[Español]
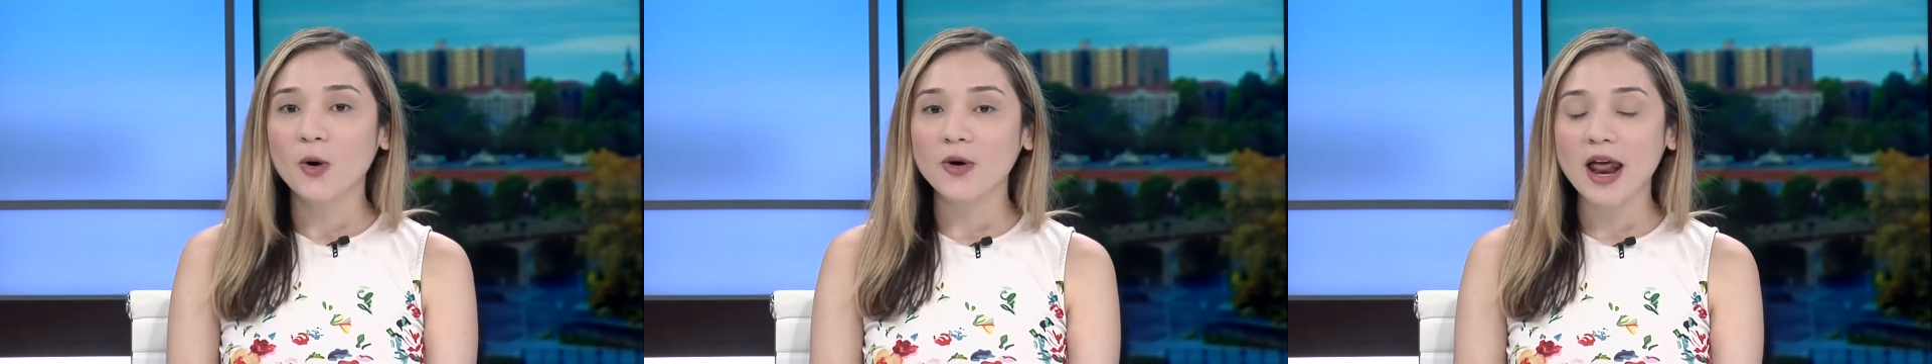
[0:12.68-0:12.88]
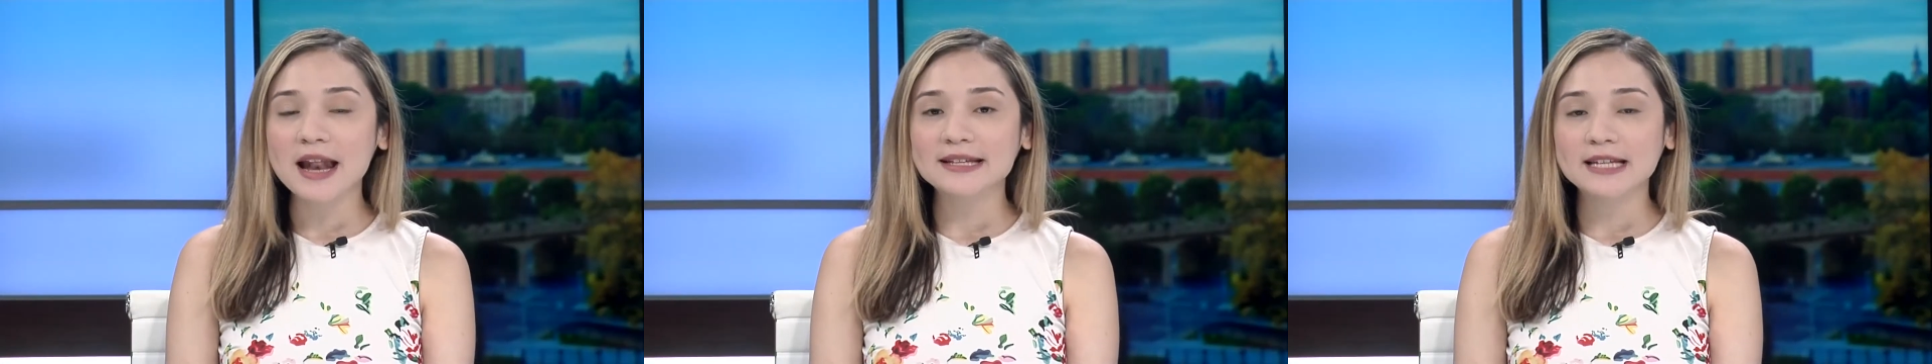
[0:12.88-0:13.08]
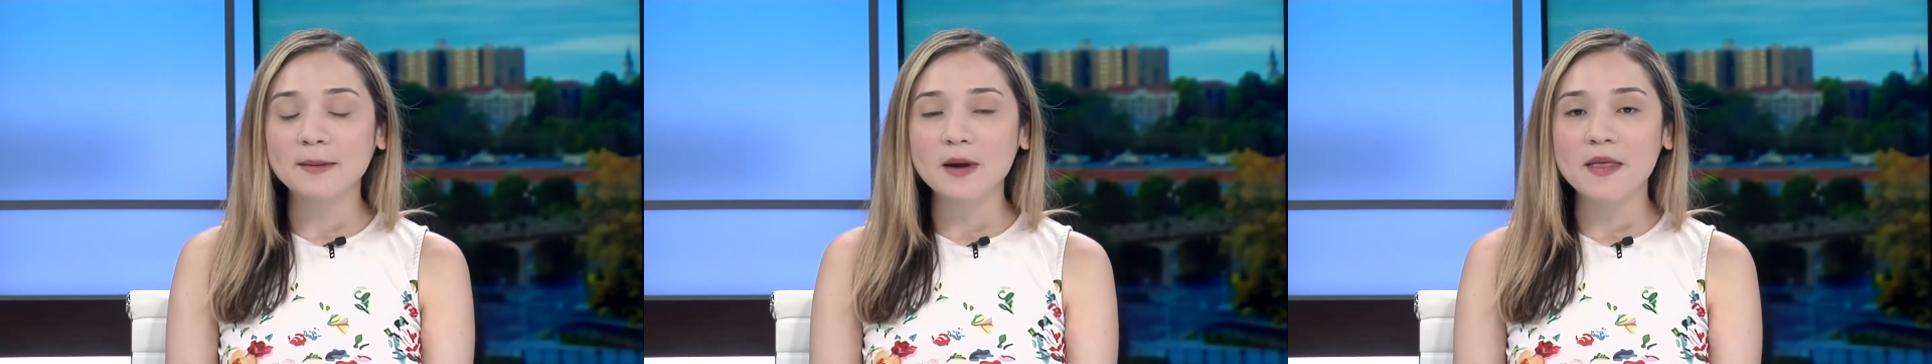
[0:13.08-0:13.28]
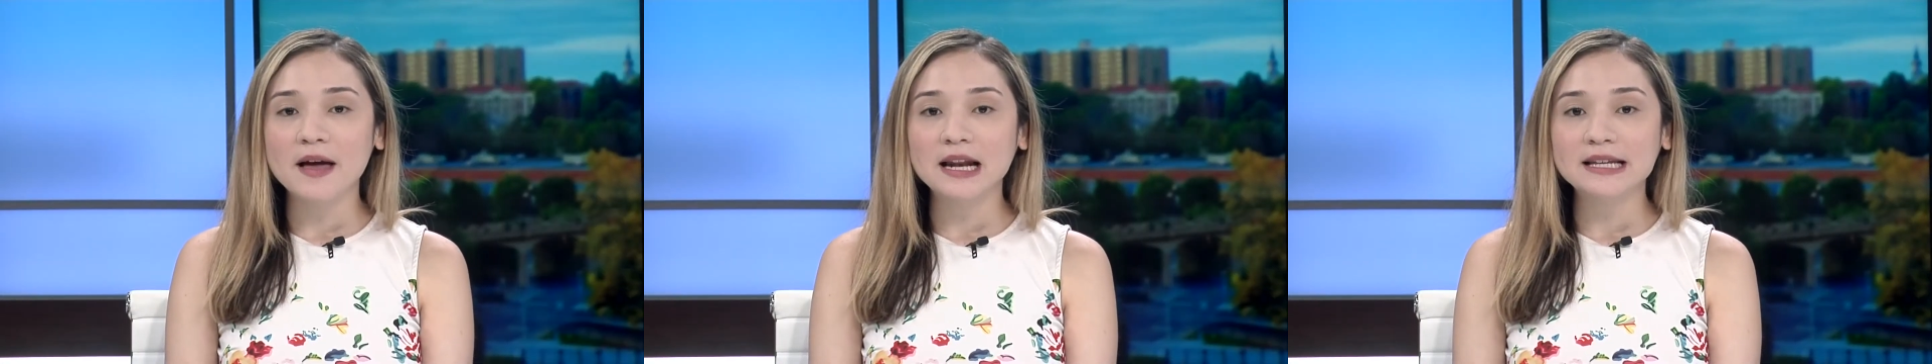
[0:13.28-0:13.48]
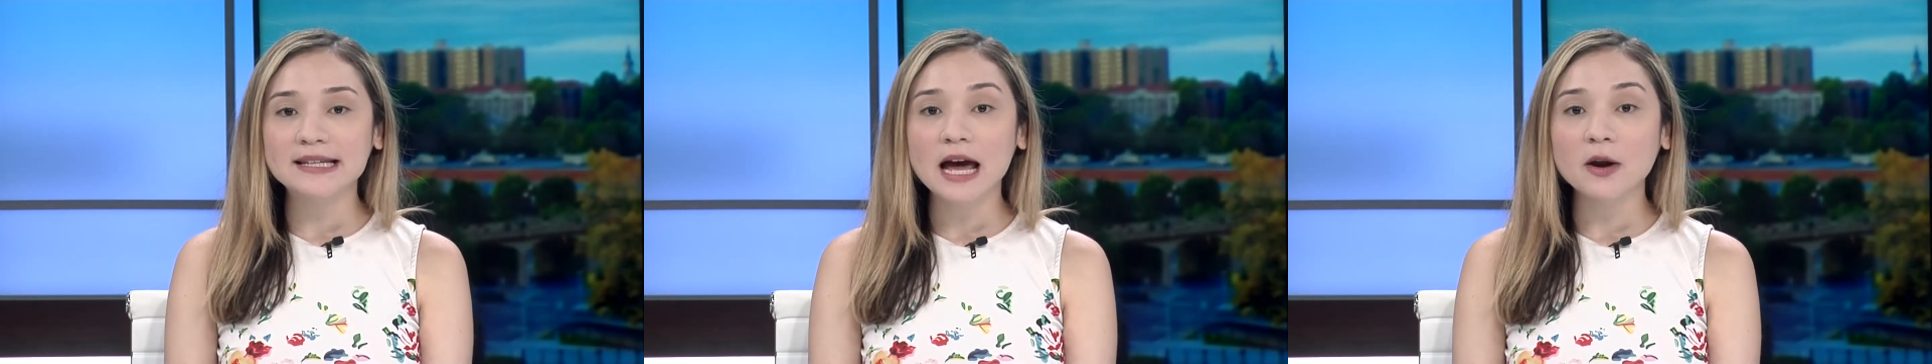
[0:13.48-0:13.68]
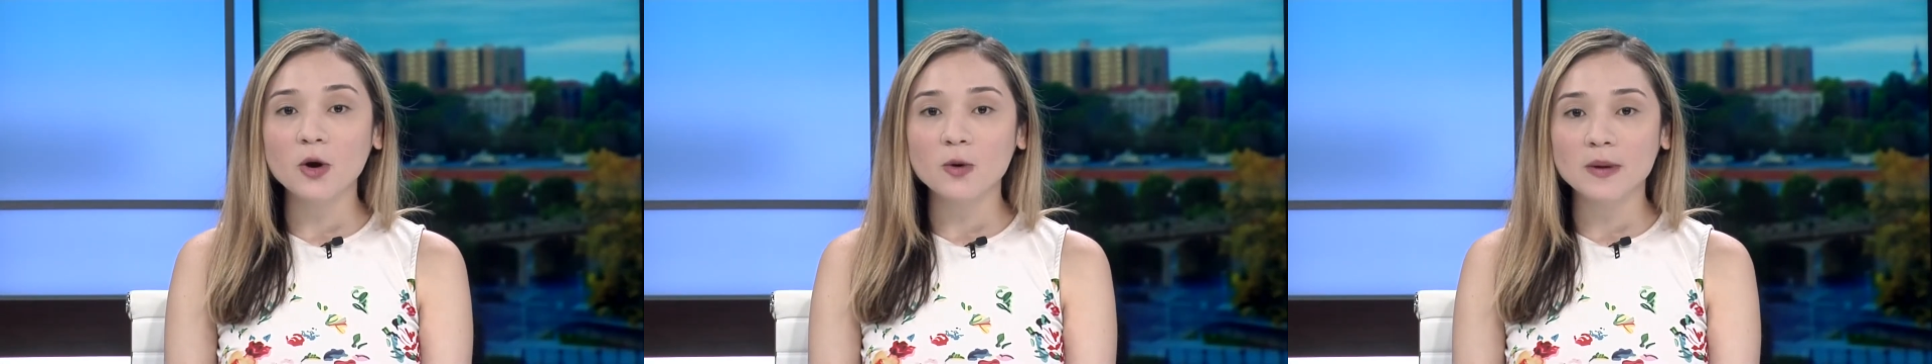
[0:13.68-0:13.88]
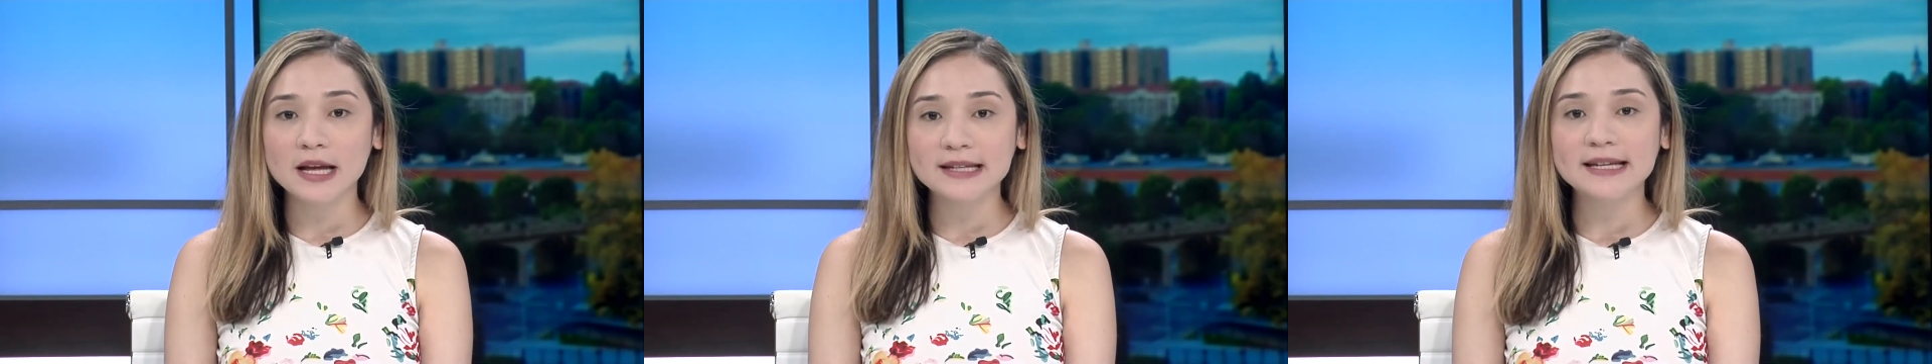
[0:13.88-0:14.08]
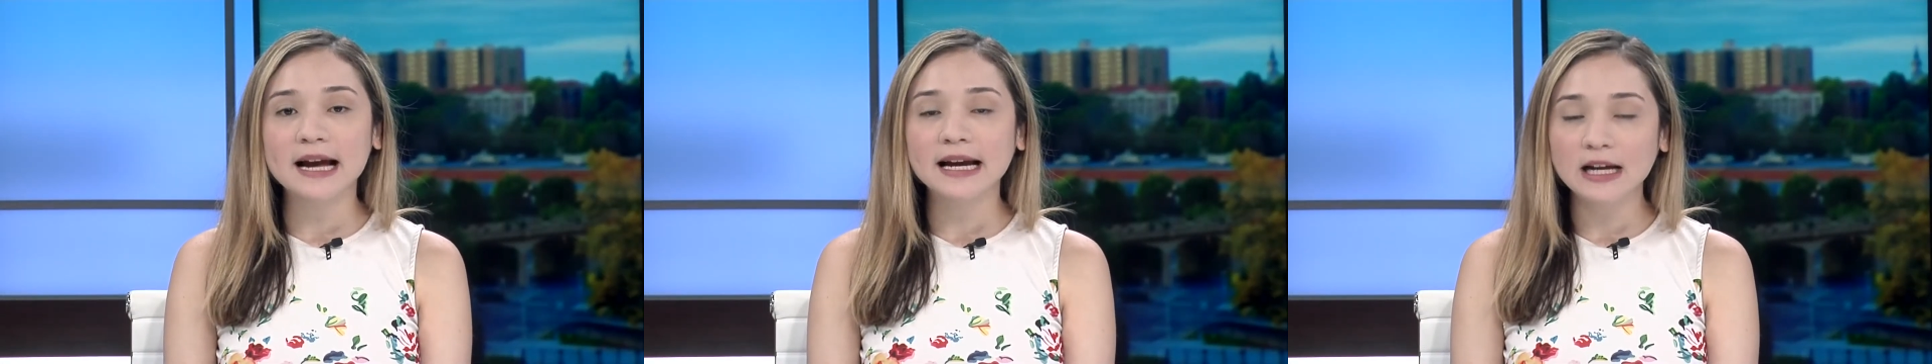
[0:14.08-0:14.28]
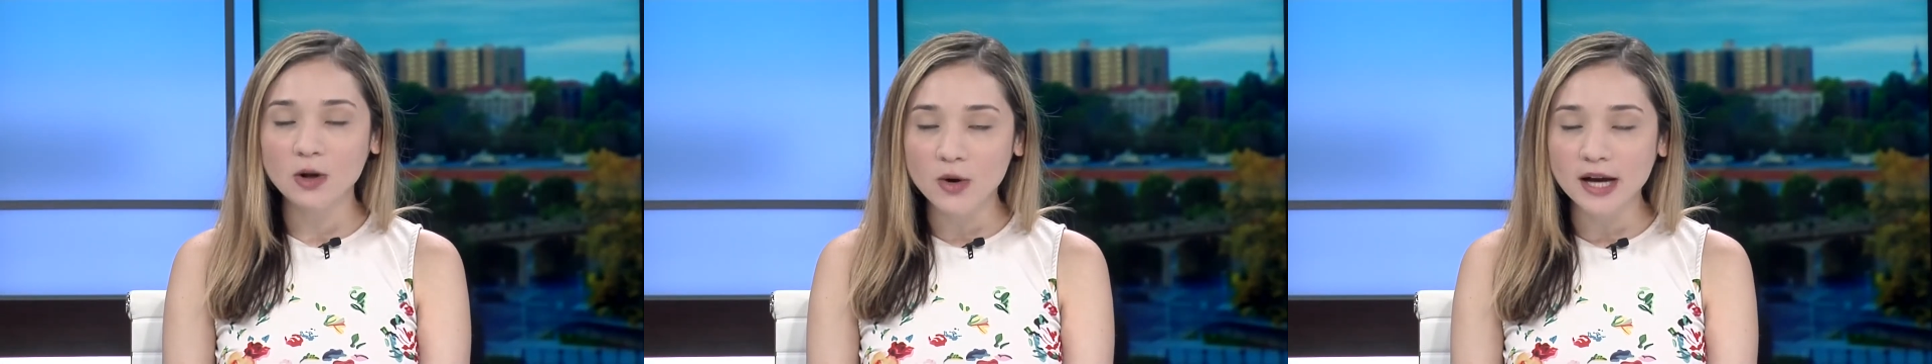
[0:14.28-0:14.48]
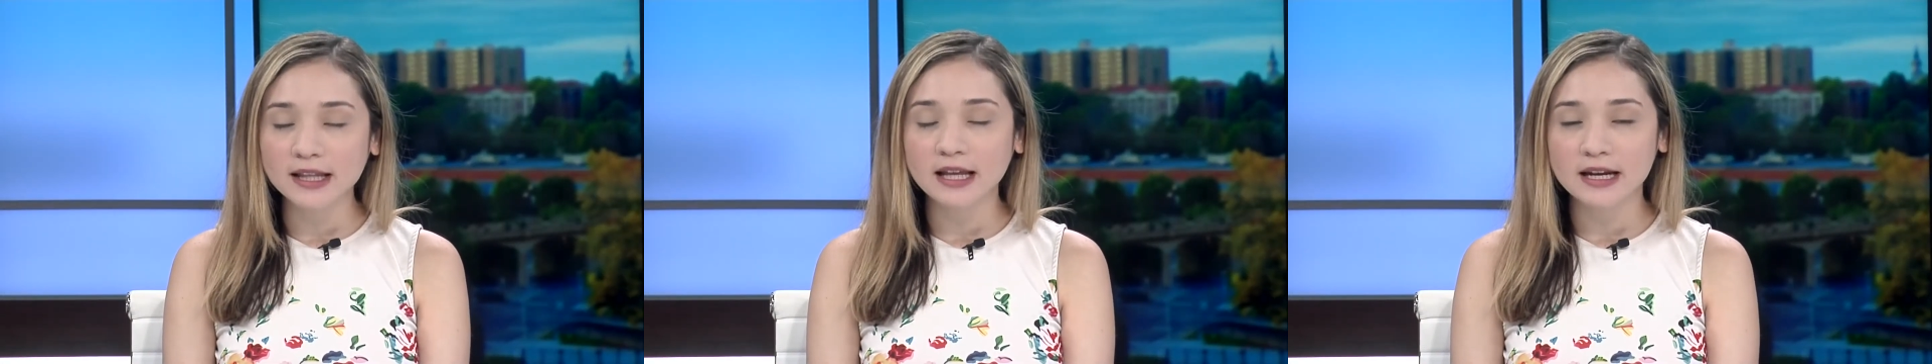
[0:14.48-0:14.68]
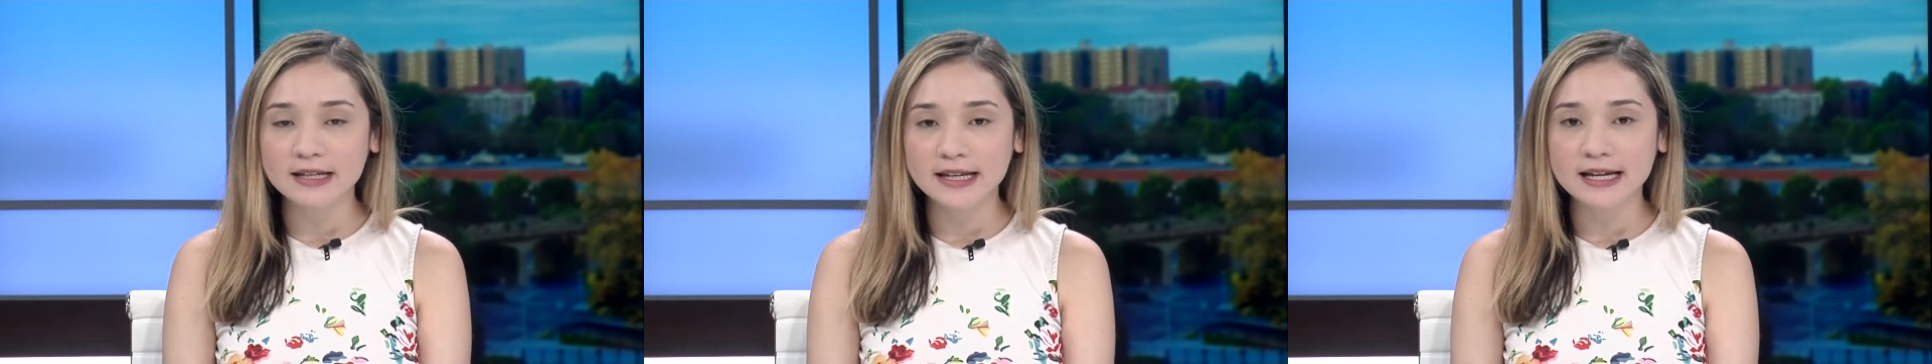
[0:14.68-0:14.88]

Hola, les habla Dalisa Robles y aquí lo que tienes